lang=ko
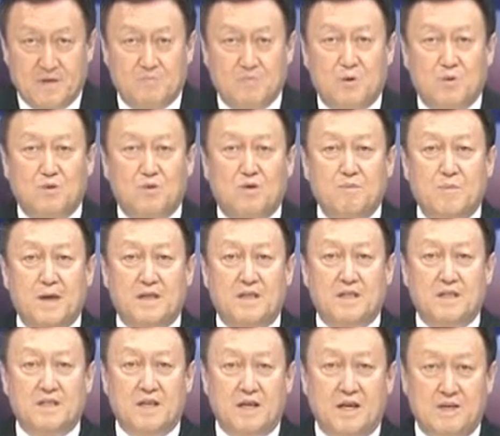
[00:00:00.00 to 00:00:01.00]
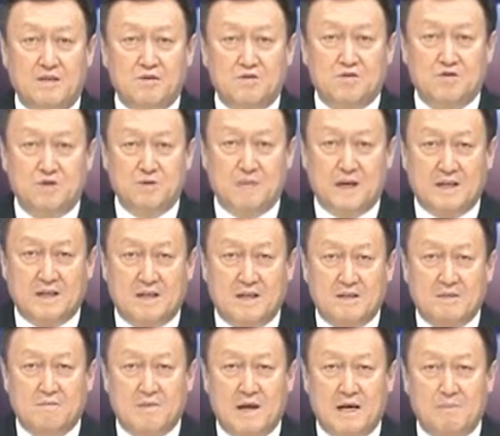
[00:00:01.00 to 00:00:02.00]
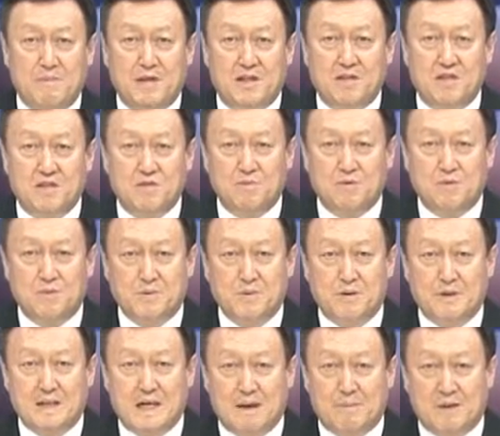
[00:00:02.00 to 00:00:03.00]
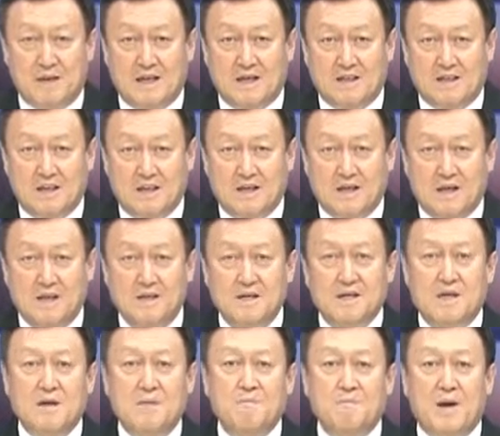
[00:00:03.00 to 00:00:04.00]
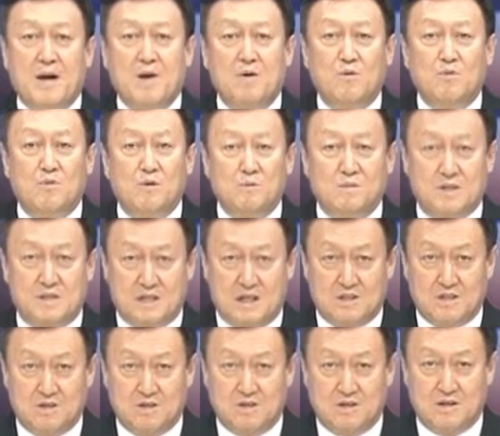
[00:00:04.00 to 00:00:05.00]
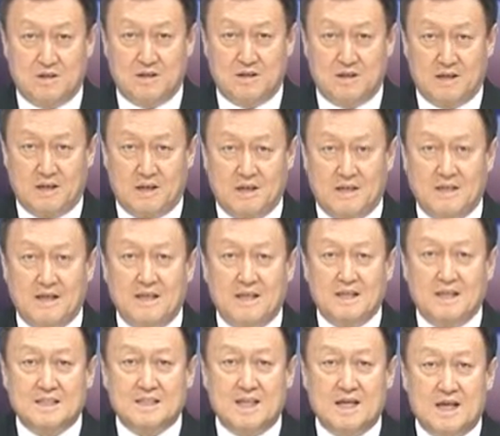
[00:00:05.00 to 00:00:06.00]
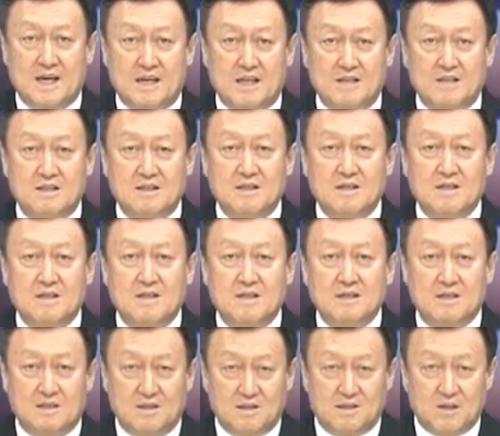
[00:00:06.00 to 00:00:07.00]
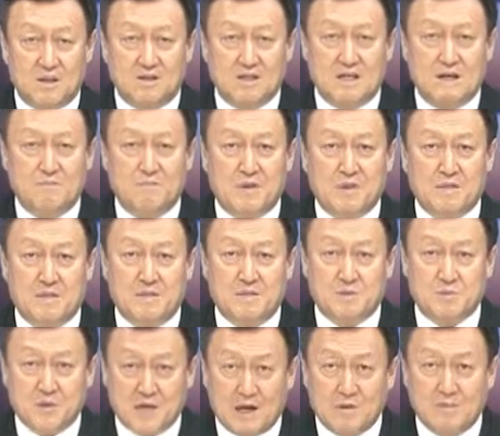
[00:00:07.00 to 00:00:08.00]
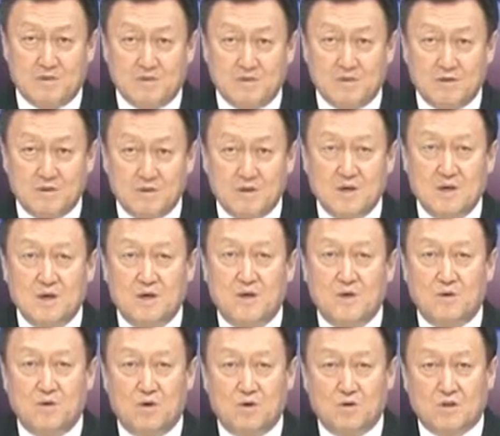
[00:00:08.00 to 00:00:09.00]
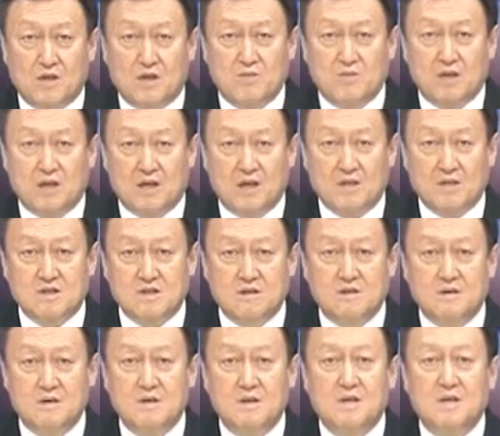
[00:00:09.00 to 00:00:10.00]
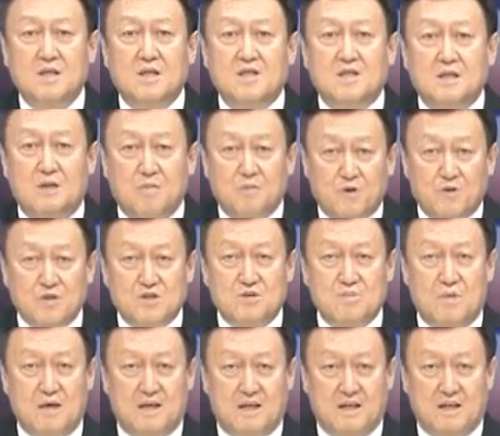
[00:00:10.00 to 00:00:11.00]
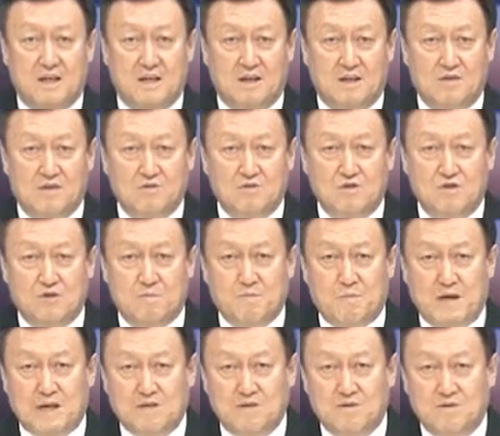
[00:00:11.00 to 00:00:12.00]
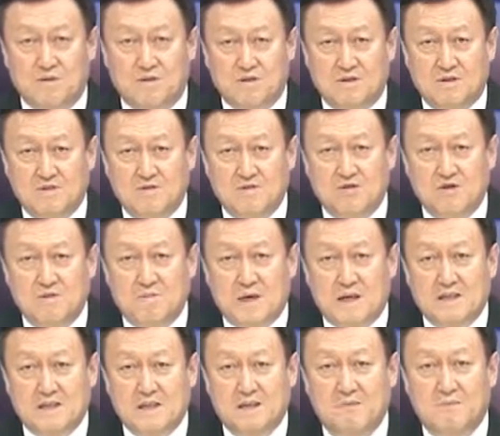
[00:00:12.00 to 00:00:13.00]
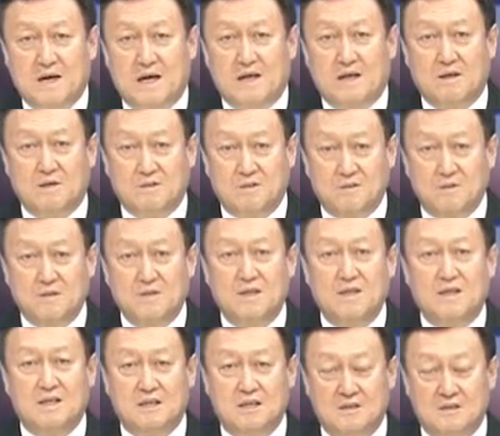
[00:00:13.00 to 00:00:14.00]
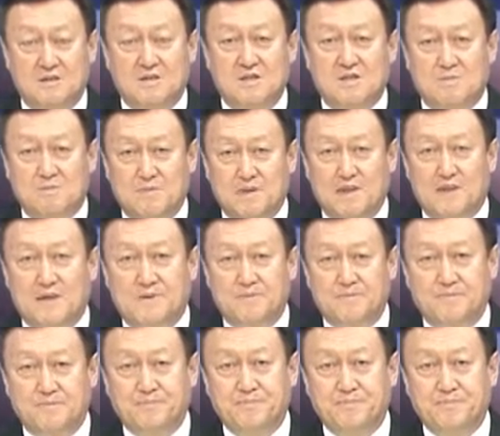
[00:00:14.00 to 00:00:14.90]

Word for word: 보통 메디케이드 수입 한계는 825불임을 감안할 때 매우 높이 책정되는데 차액은 그 1,374불은 롱텀 케어에서 서플러스 메디케이를 구입할 수 있는 수입 한계를 말하고 있는 것입니다.